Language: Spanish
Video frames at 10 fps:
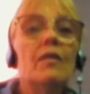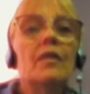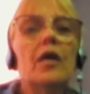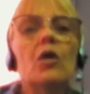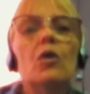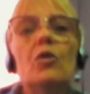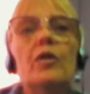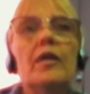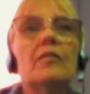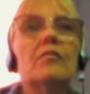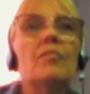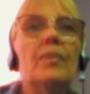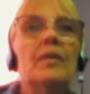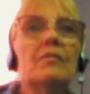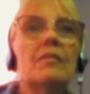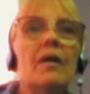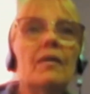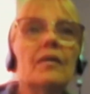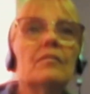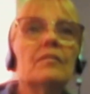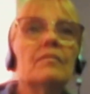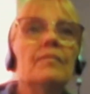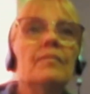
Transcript: de glorias impensadas,